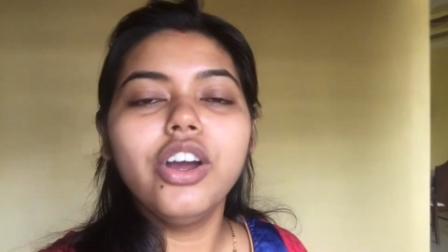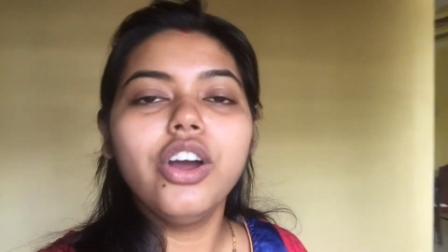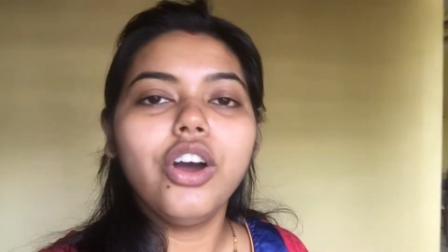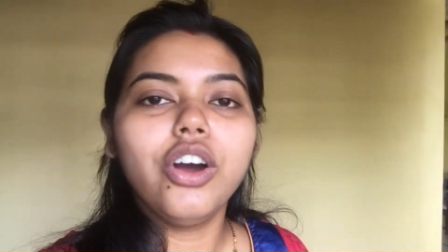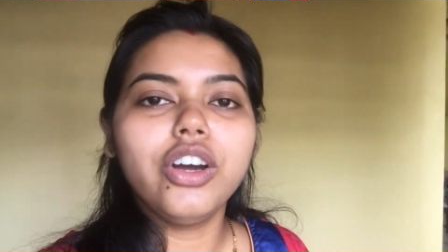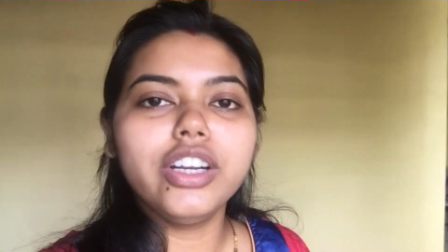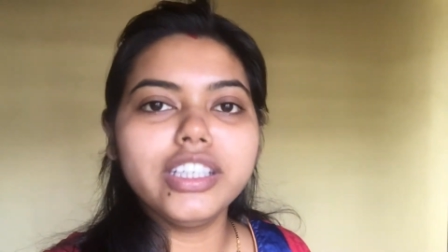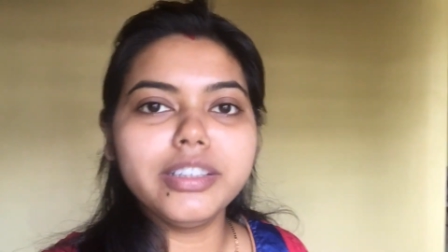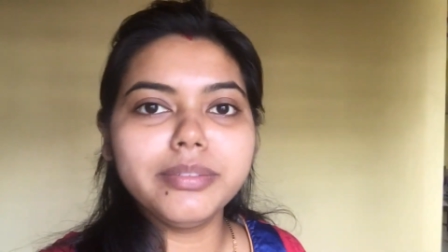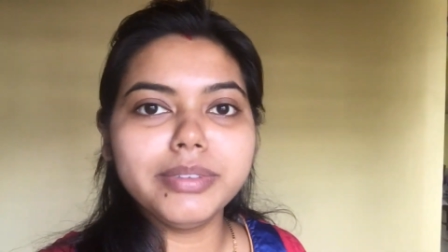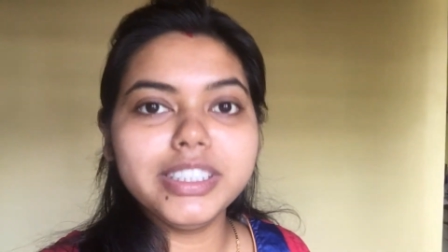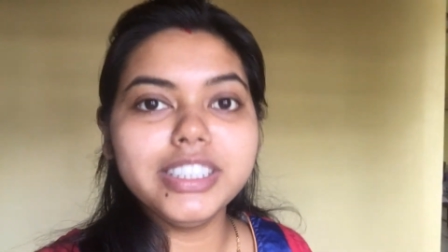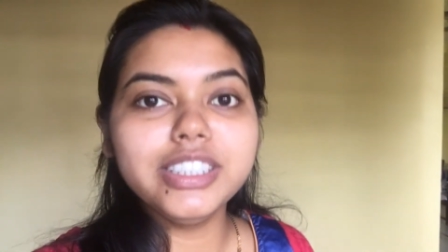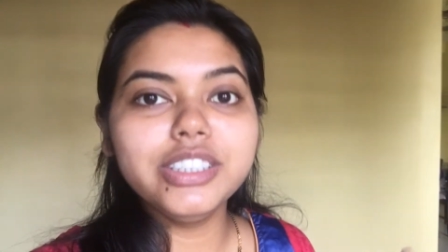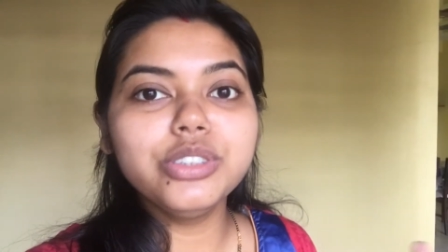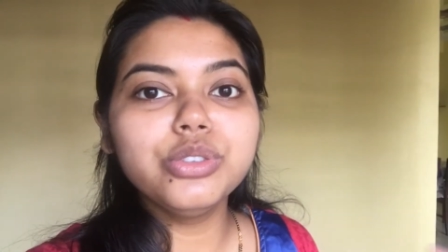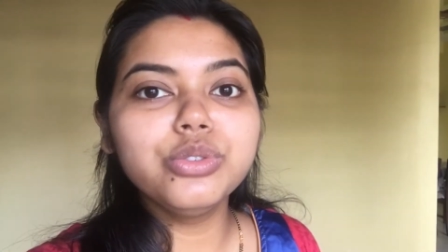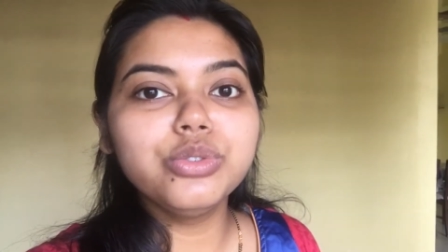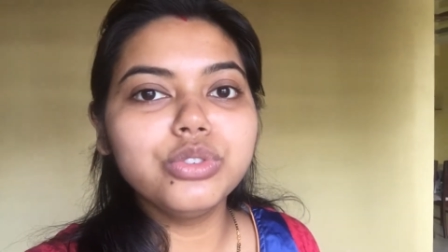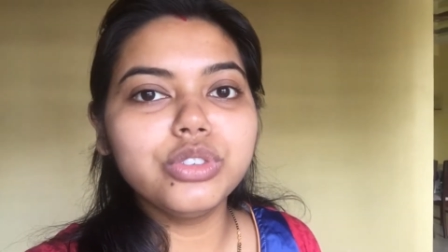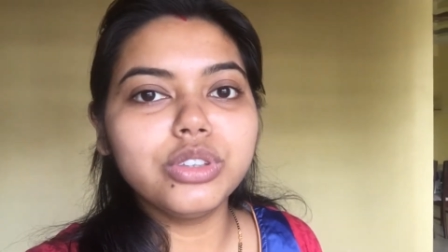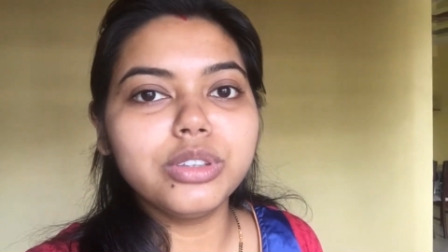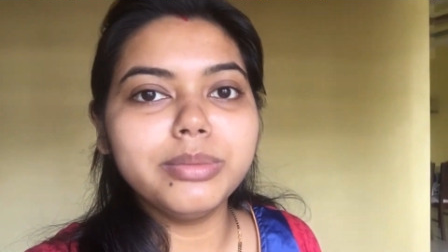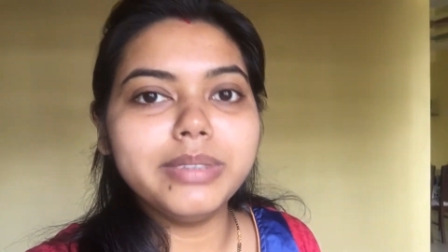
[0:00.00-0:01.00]
অনেক বেশি
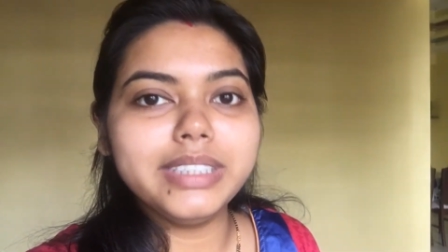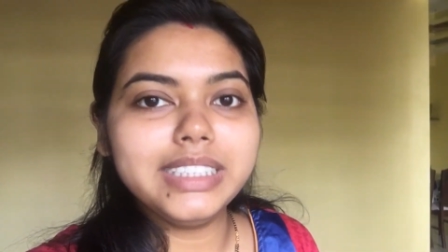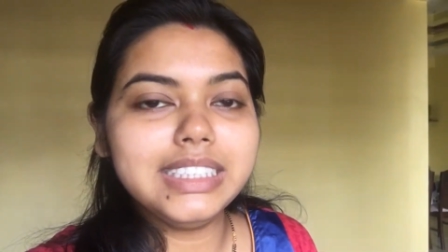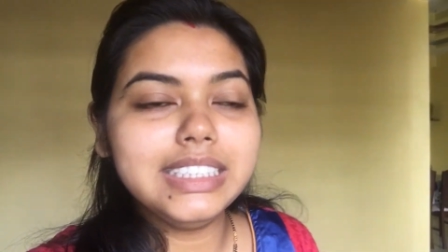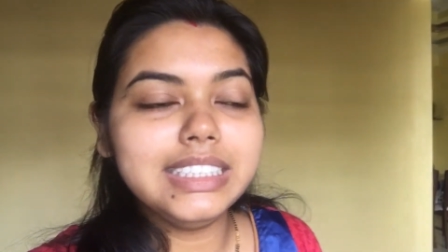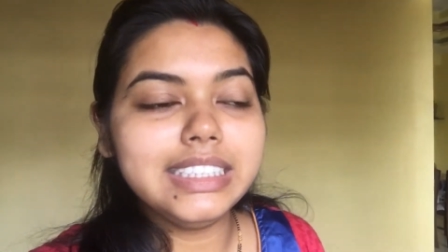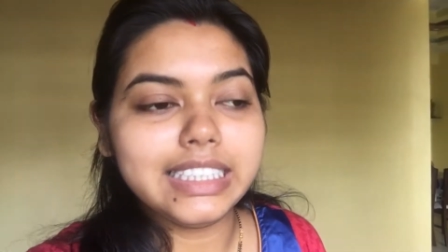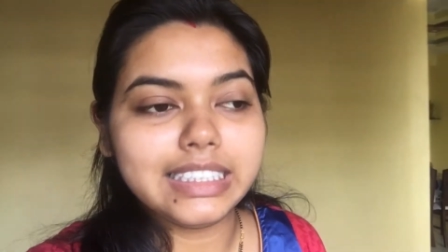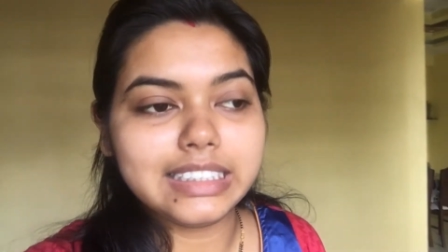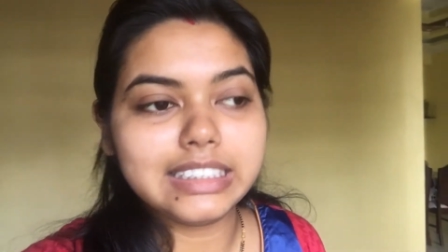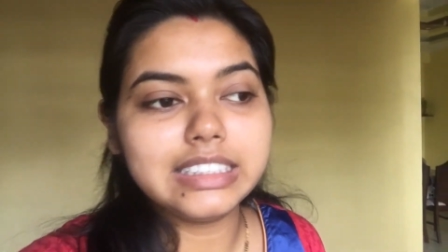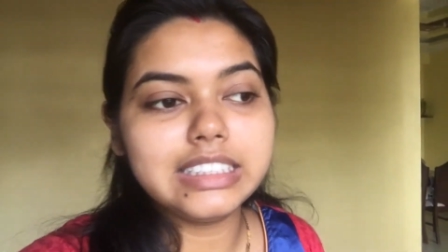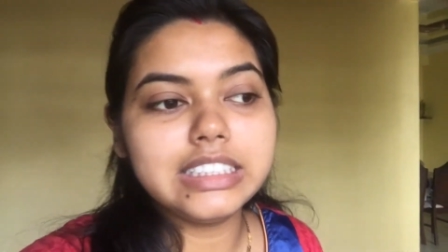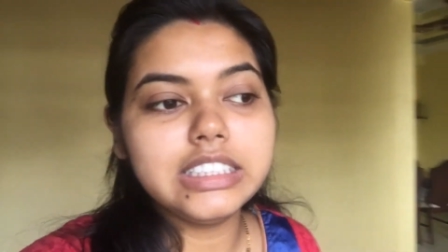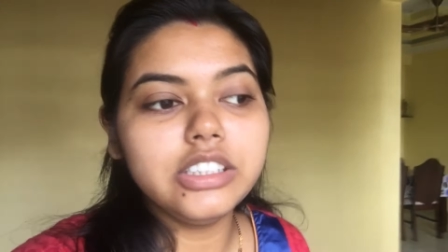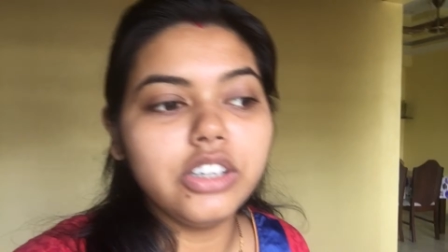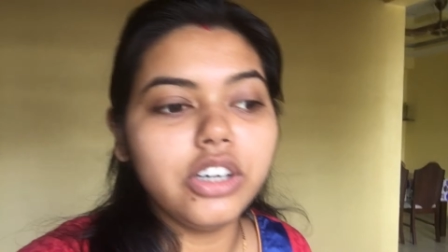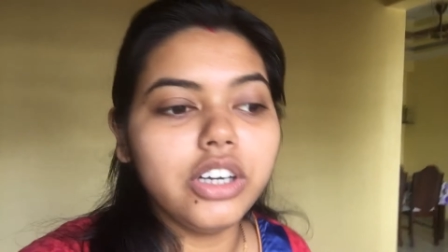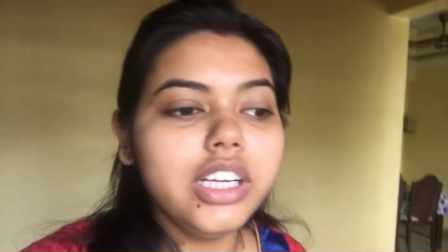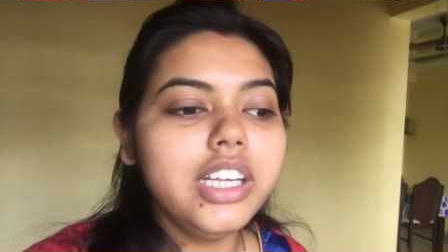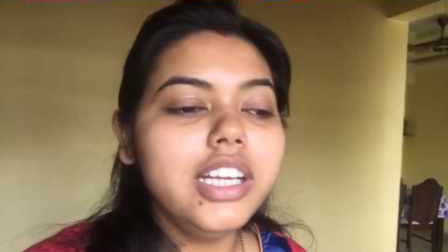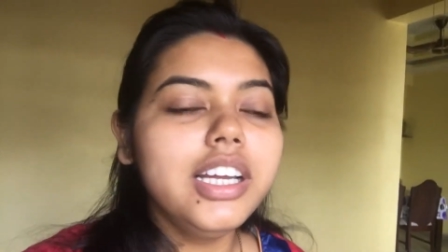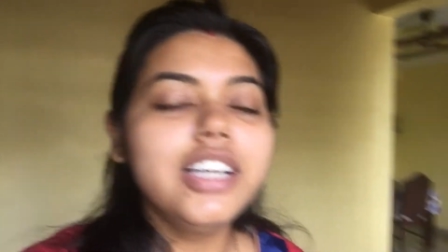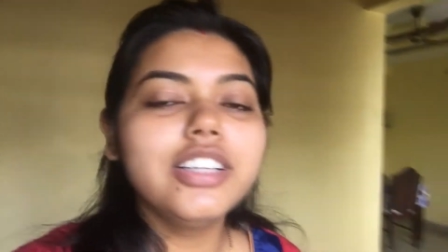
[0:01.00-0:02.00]
সুন্দর বেশি টেস্টি
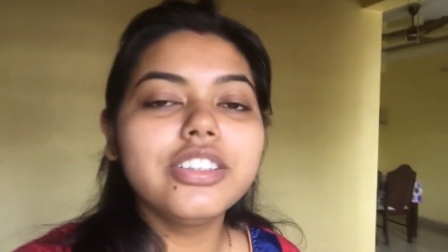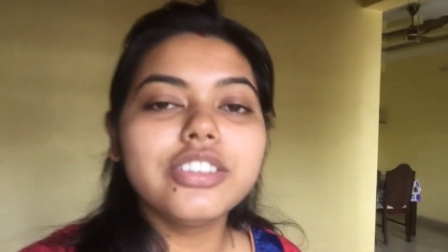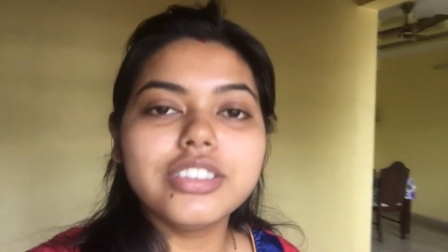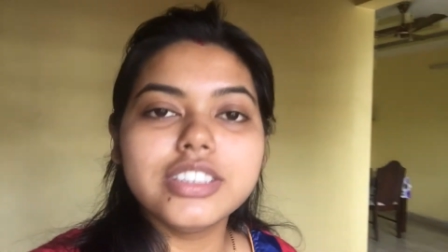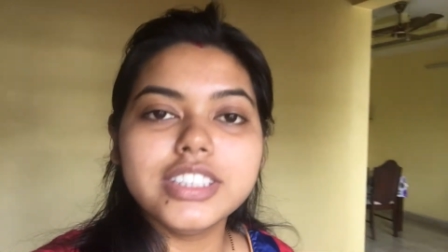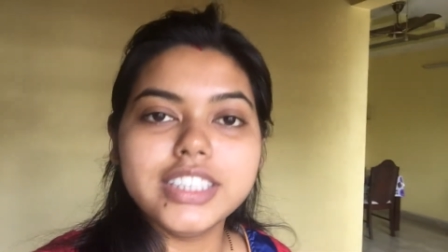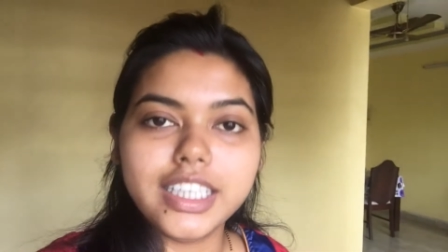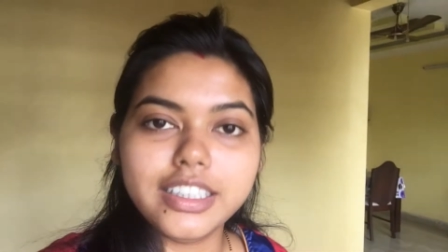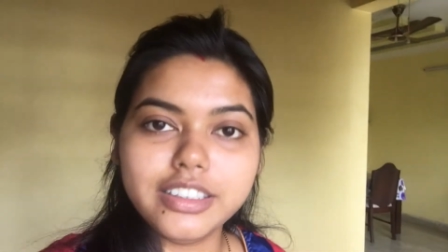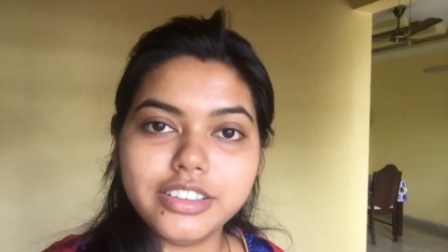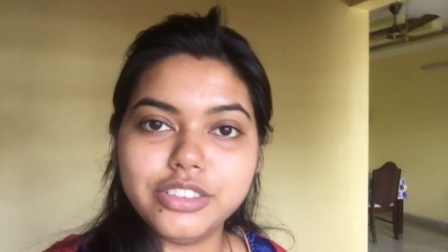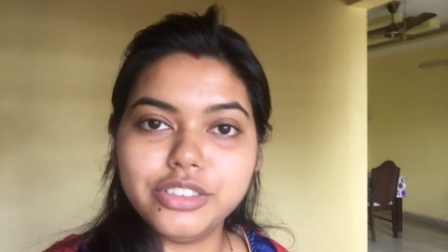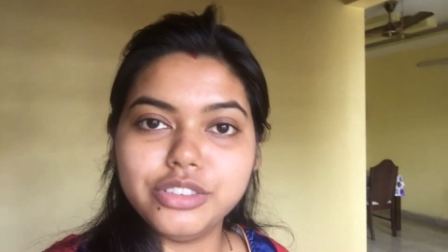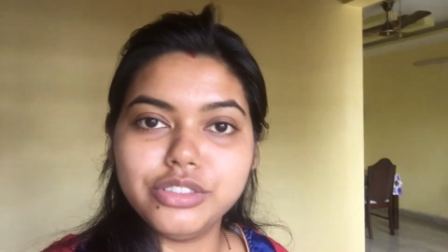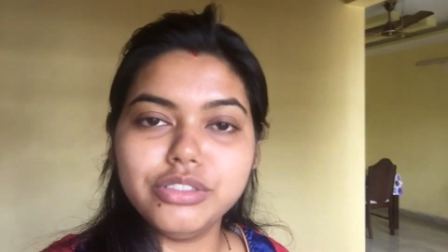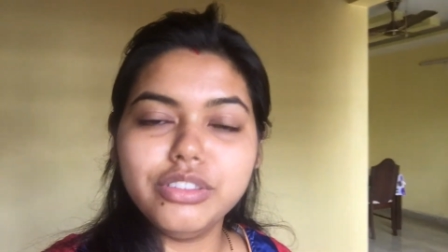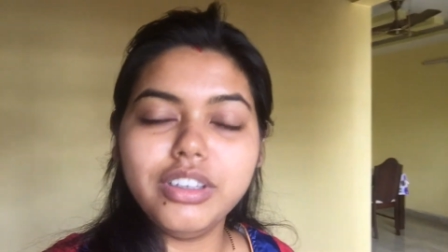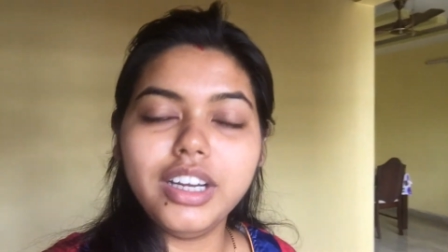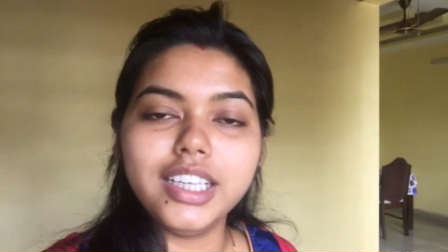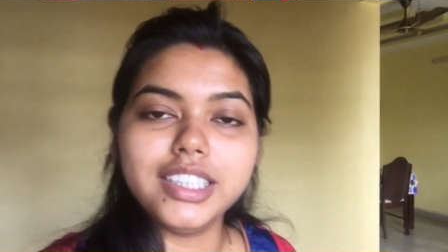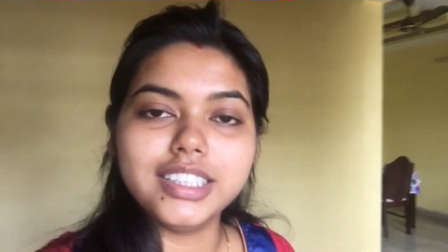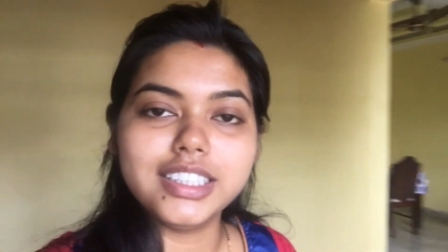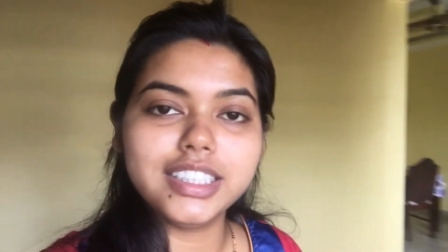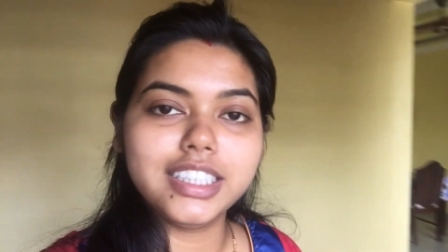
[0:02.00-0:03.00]
হয় তো যার জন্য
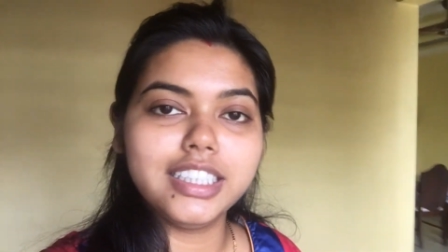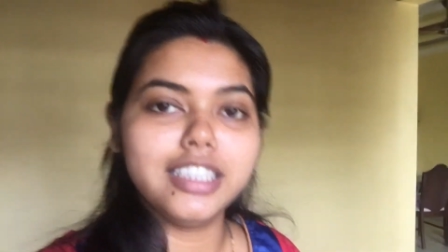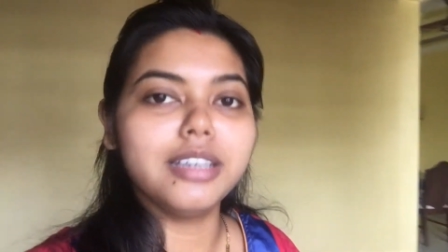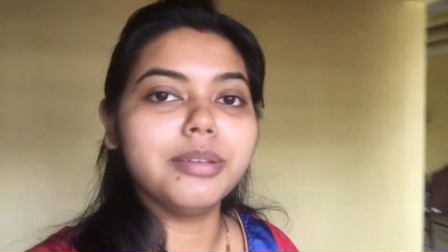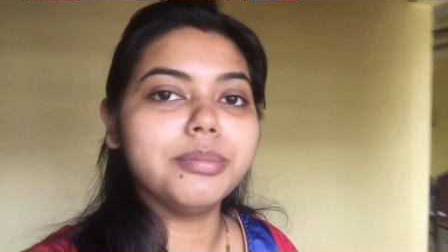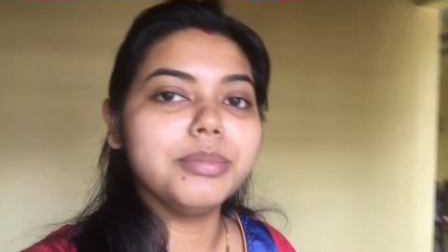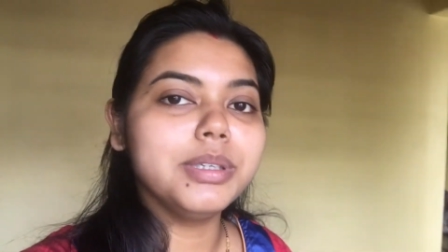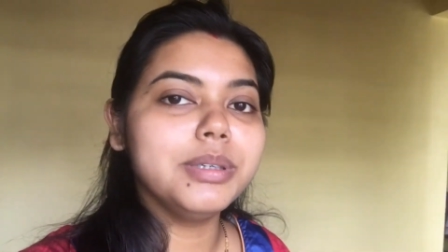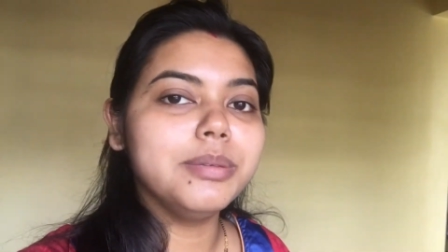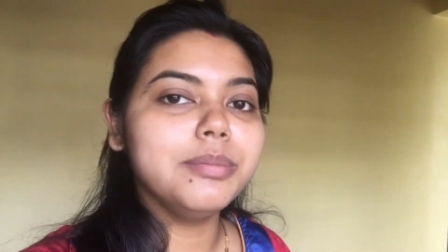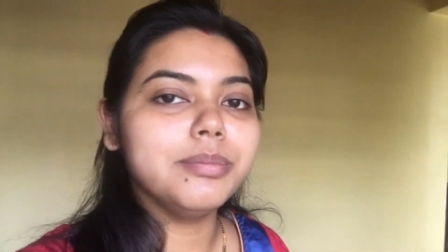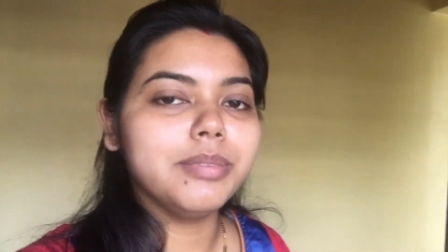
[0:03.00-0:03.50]
আজকে আমি